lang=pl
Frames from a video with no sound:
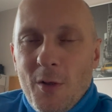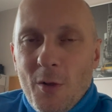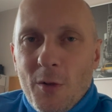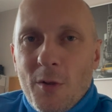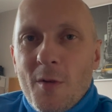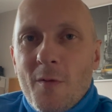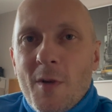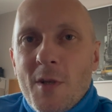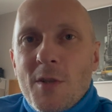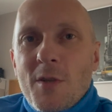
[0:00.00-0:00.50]
I o
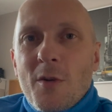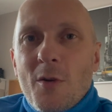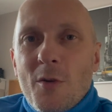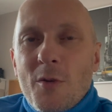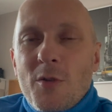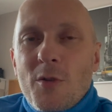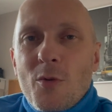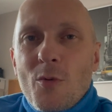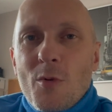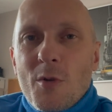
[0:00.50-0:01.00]
to właśnie
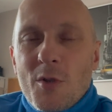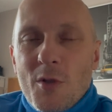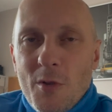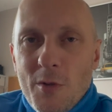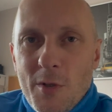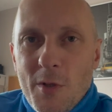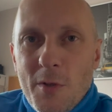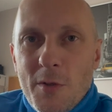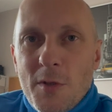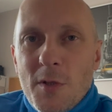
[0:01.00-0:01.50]
chodziło
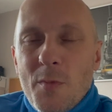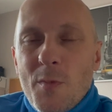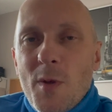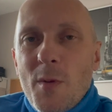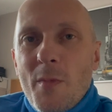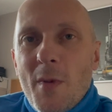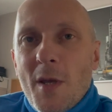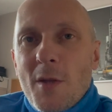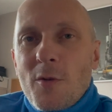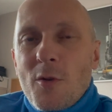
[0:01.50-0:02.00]
rządzącym
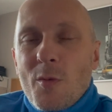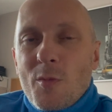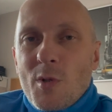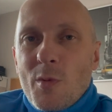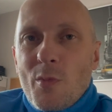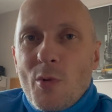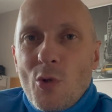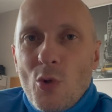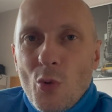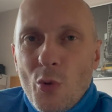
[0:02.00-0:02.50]
i mediom,
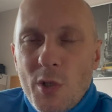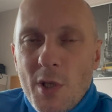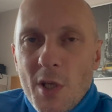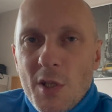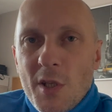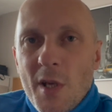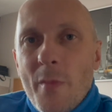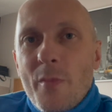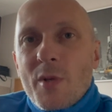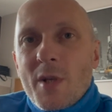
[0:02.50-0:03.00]
żeby
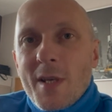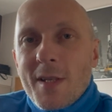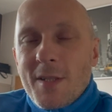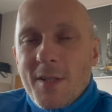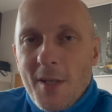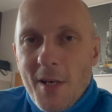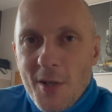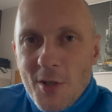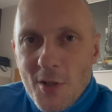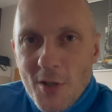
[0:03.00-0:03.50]
ludzie się
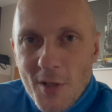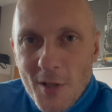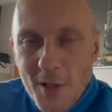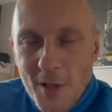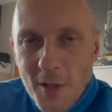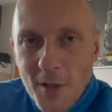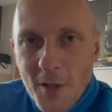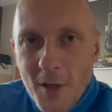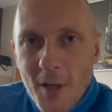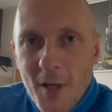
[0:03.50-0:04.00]

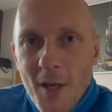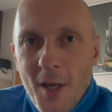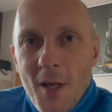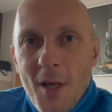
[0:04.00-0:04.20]
przestraszyli.